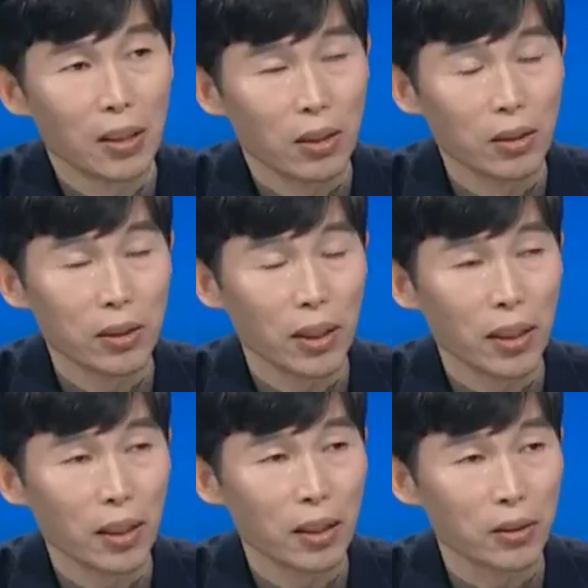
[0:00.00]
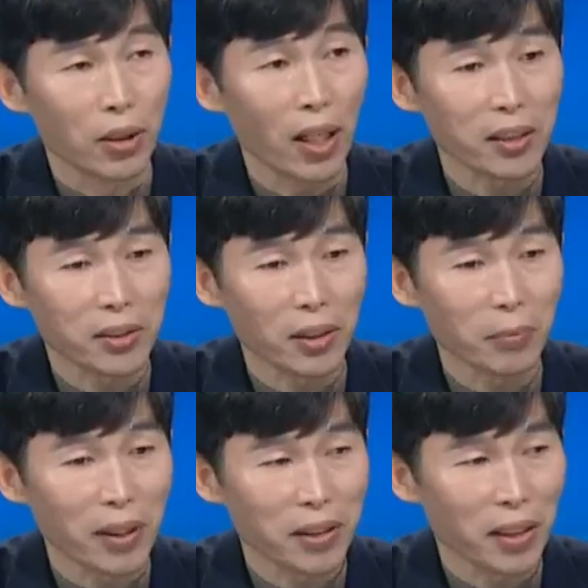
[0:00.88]
현재 여러 가지 측정
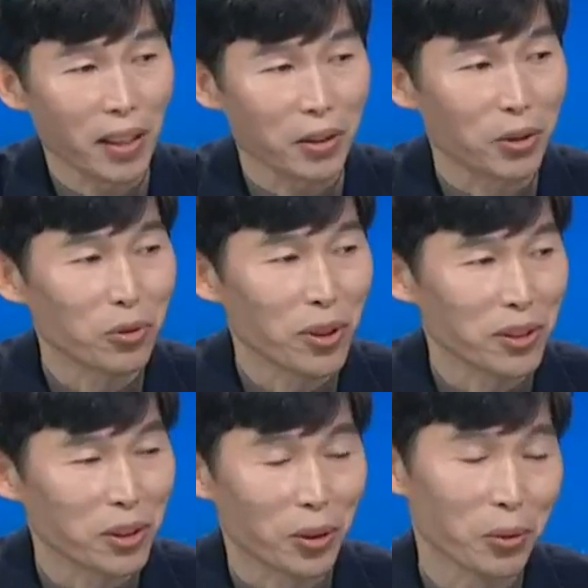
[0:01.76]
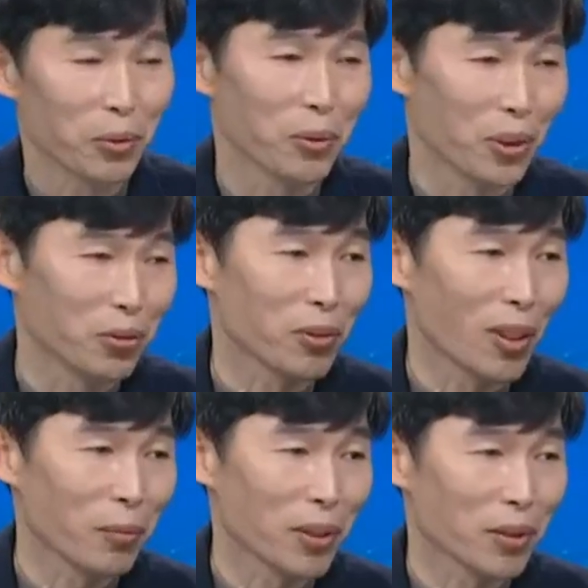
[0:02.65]
방식에 대한 연구들이 있는데 저도 연구를
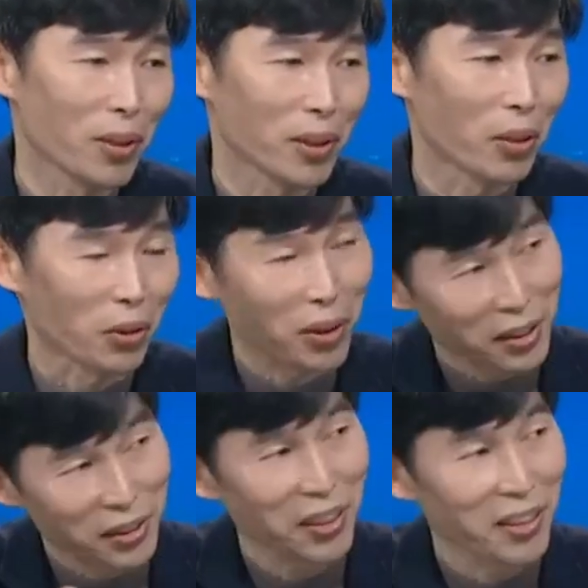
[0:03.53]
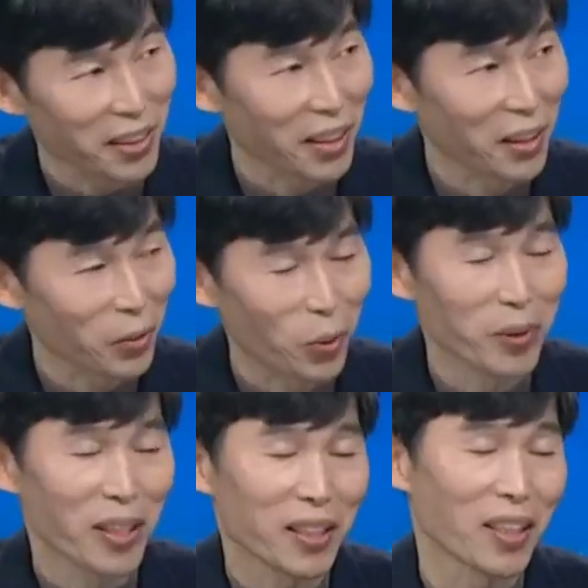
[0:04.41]
하면서 이걸 어떻게 측정할까
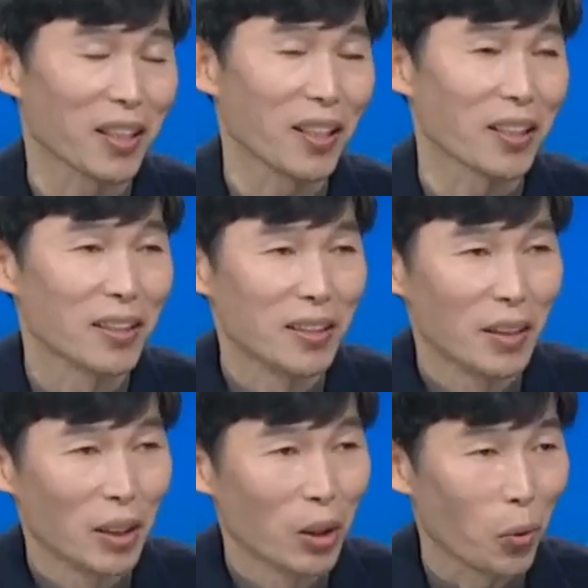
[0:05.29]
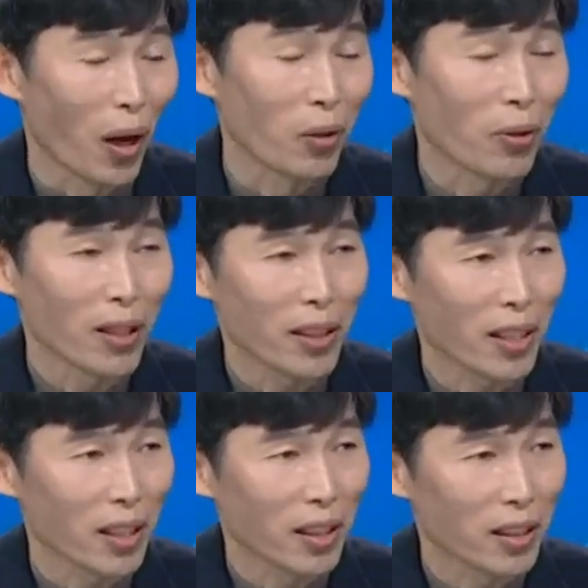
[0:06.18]
고민을 하다가
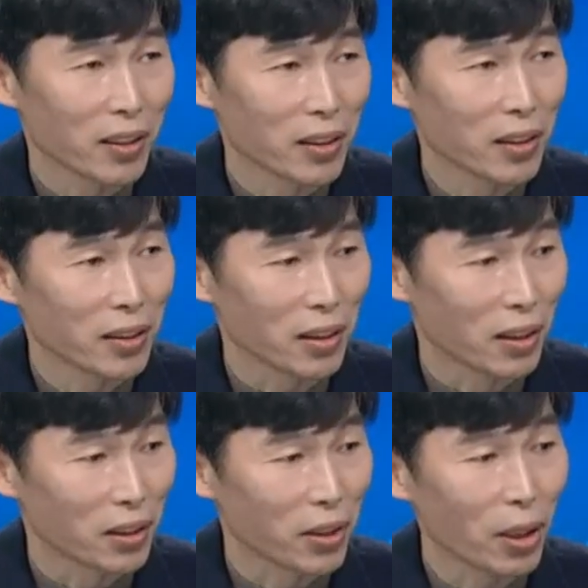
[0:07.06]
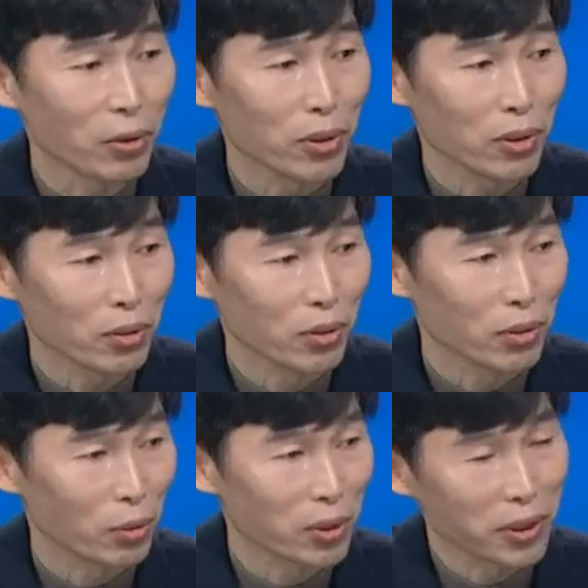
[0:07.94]
관광객을 어, 체류
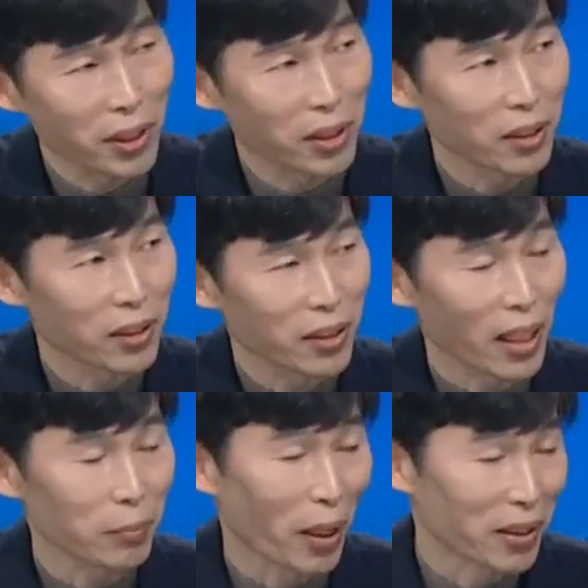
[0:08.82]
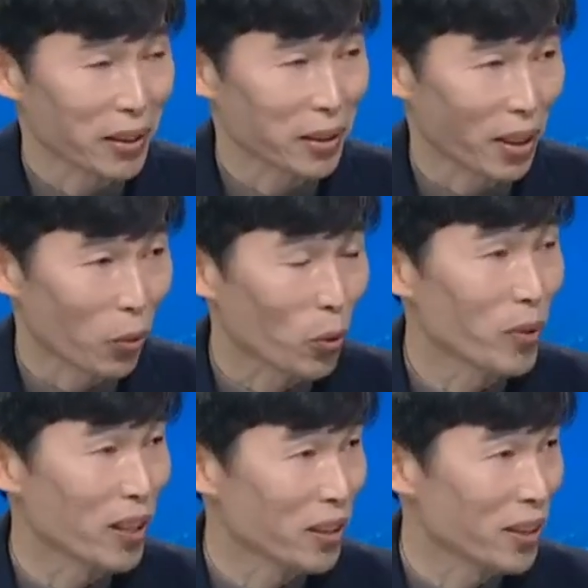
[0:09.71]
인구로 측정을 하는 방식을 제가
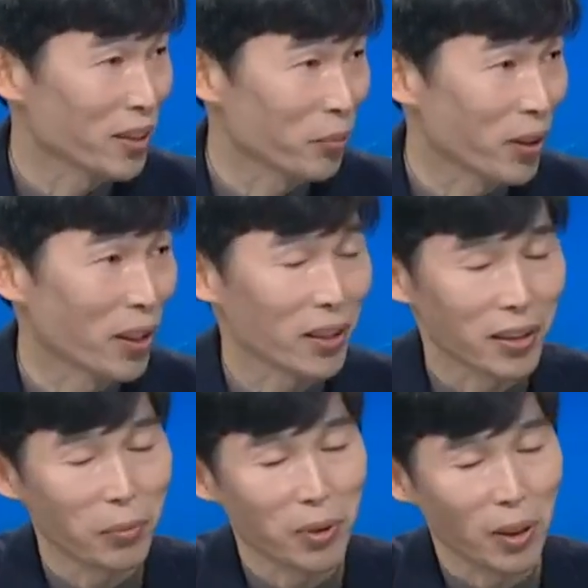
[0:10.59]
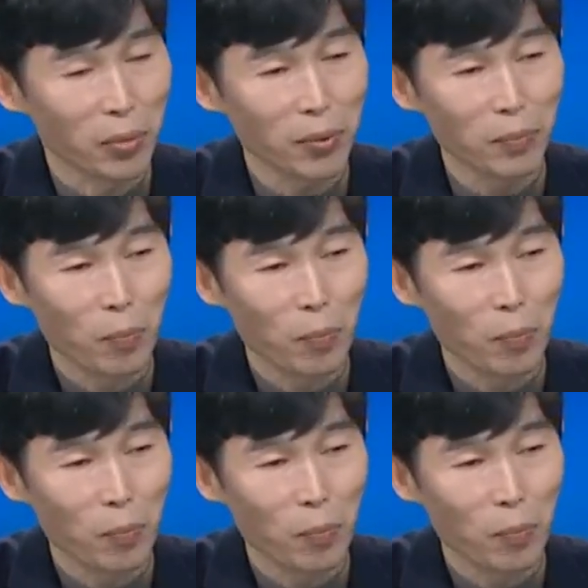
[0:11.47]
고민한 적이 있습니다. 그게 뭐냐면